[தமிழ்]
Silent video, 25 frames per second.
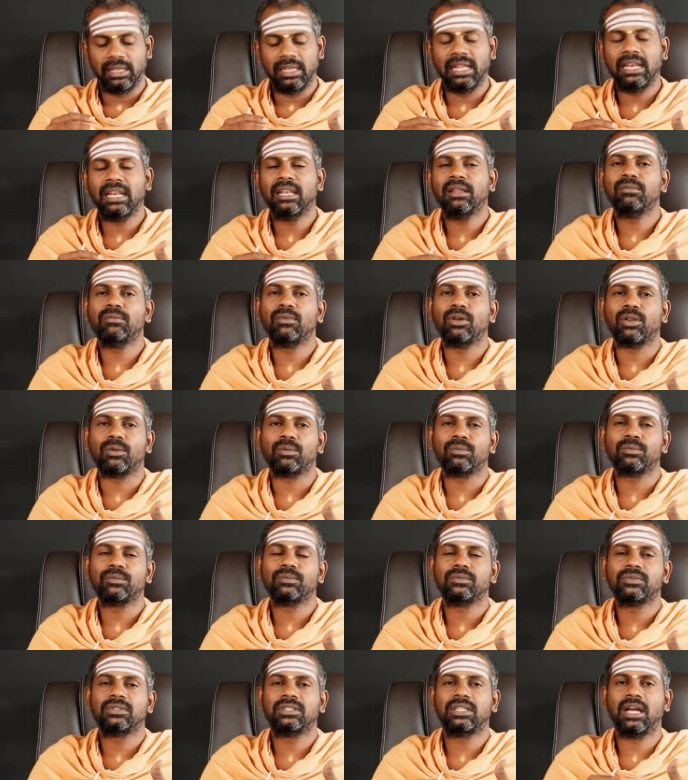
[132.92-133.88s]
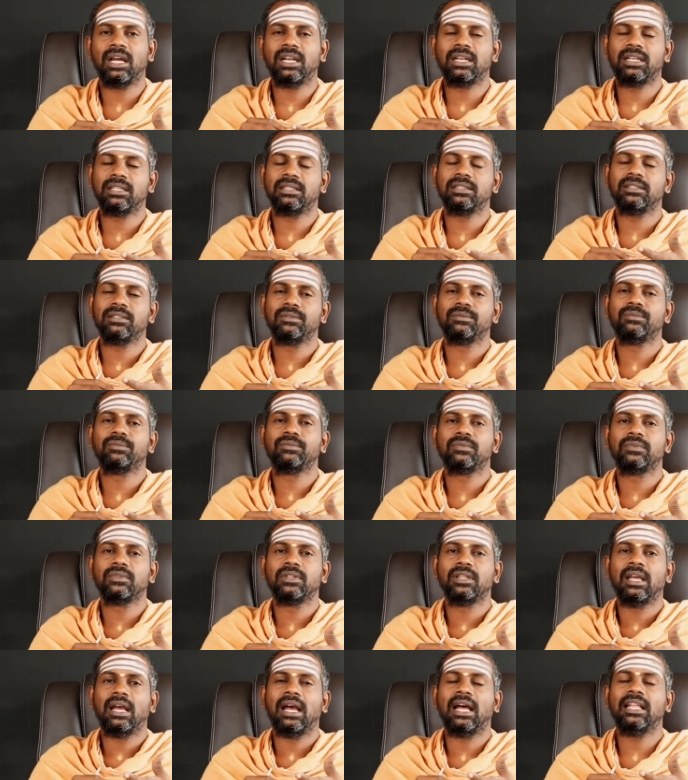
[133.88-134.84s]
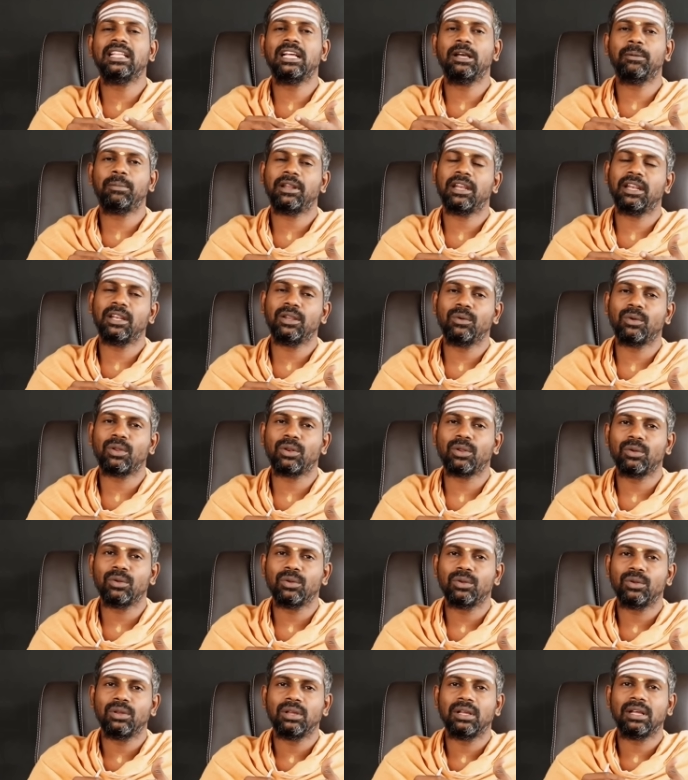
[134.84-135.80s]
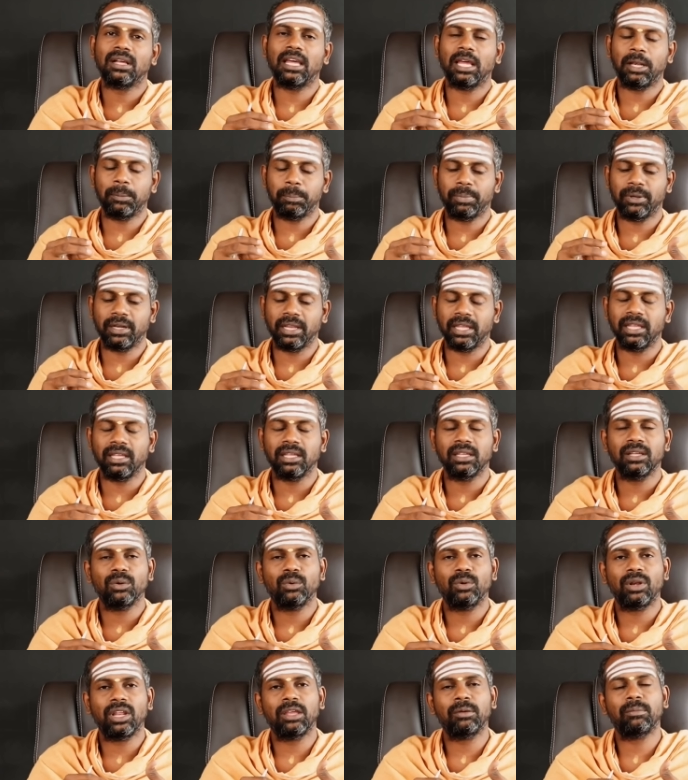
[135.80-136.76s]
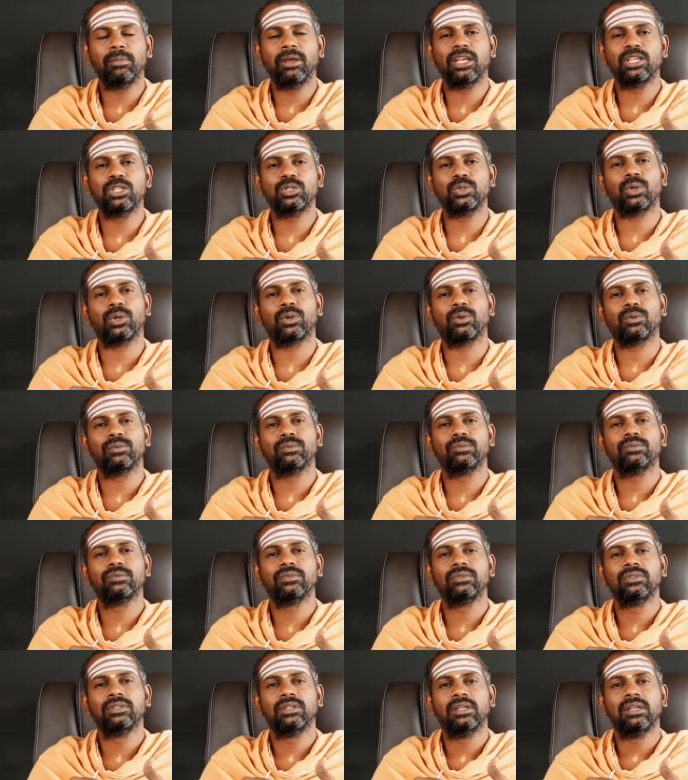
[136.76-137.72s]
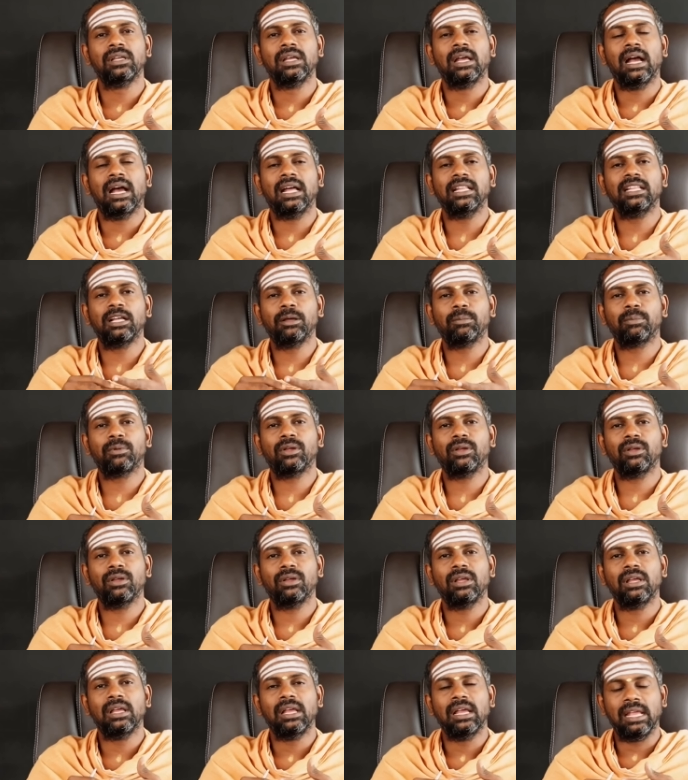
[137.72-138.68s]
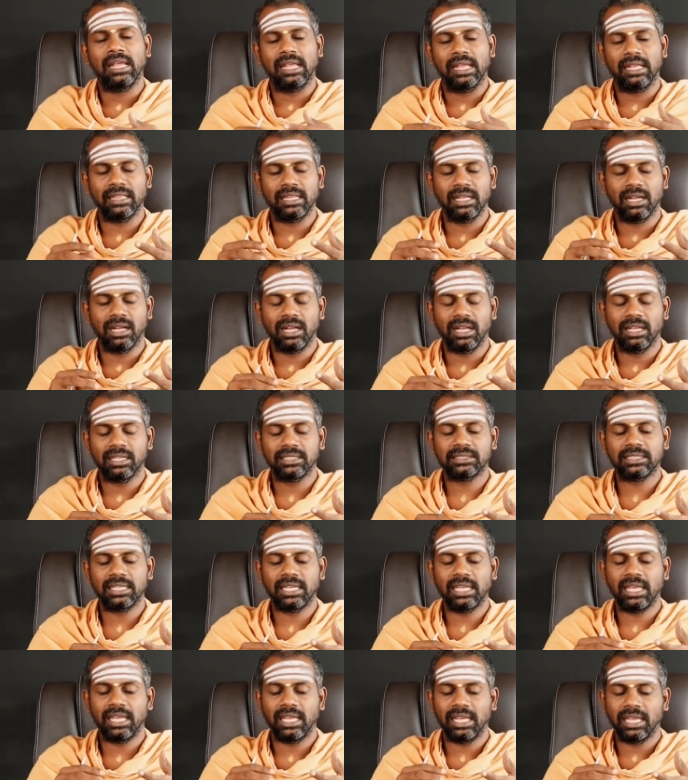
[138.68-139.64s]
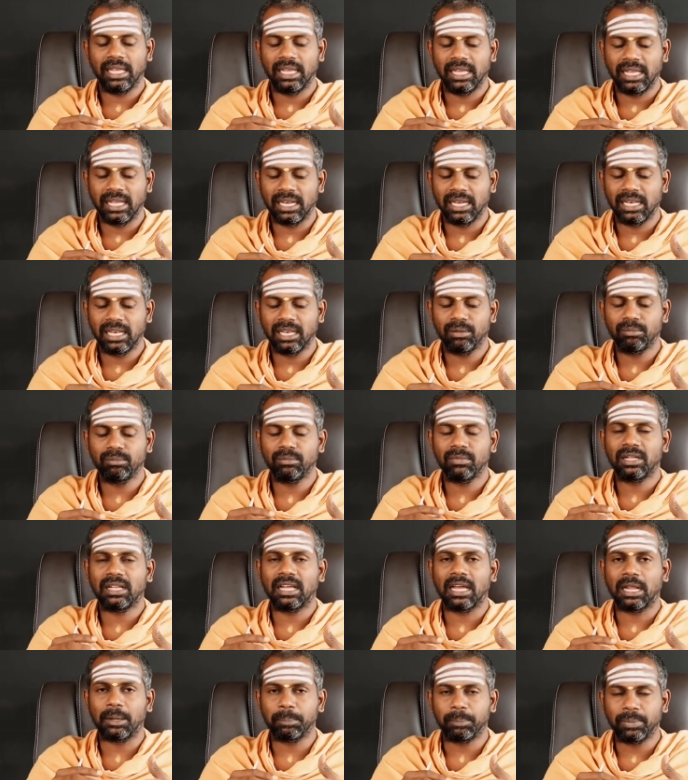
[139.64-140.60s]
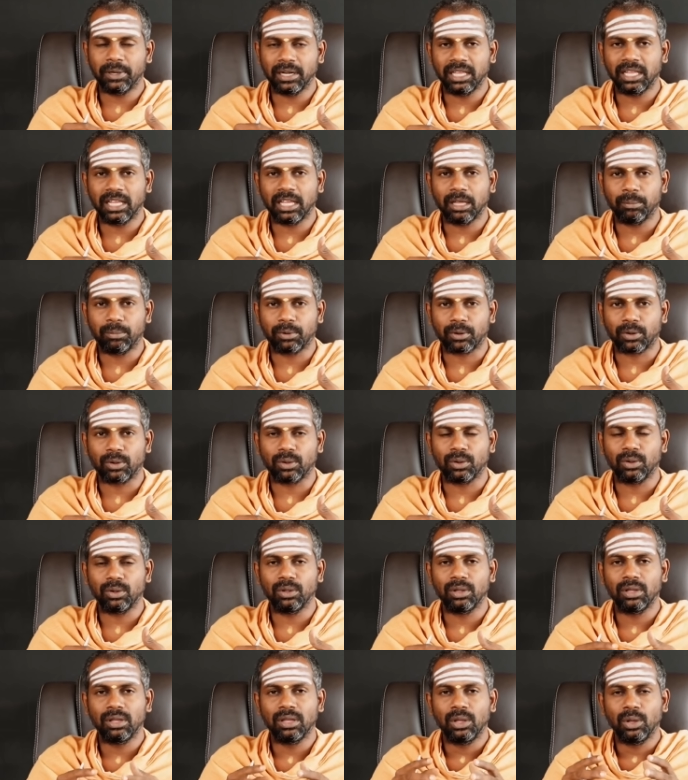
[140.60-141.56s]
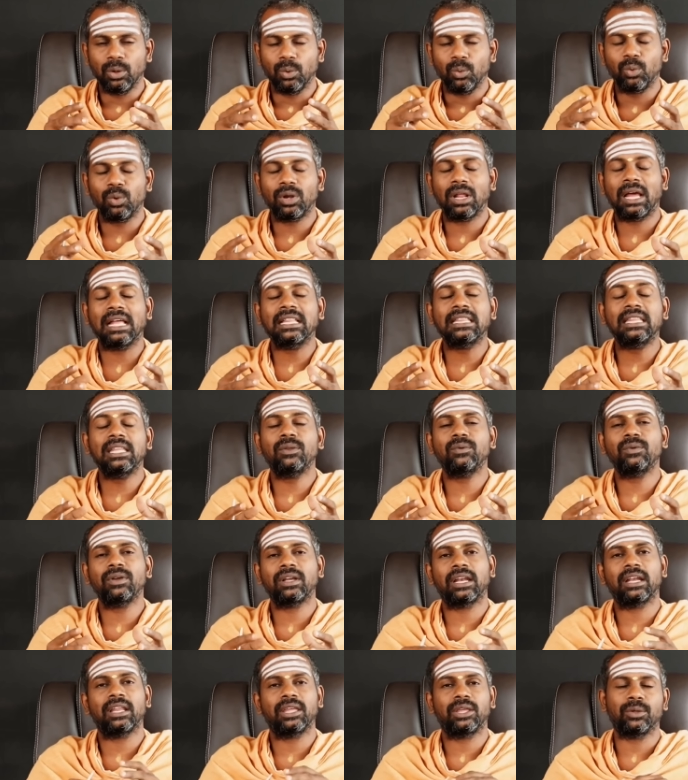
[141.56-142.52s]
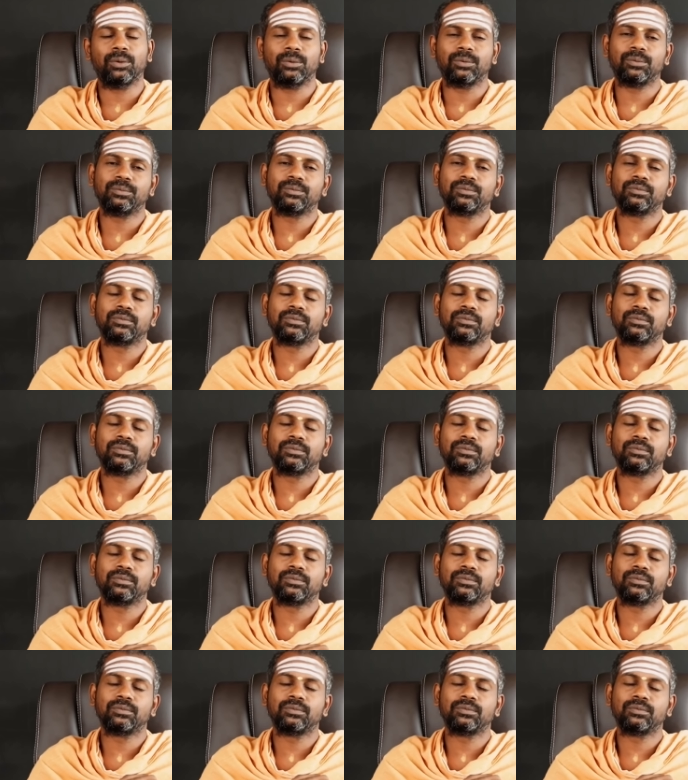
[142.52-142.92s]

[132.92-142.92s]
எண்ணம் வரும் தாட்டு அதுக்கப்புறம் என்ன வரும் கற்பனை ஒரு இமேஜ் வரும் அதுக்கப்புறம் இந்த ஆசை எண்ணம் கற்பனைக்கு அப்புறம் ஒரு அதிர்வு கிடைக்கும்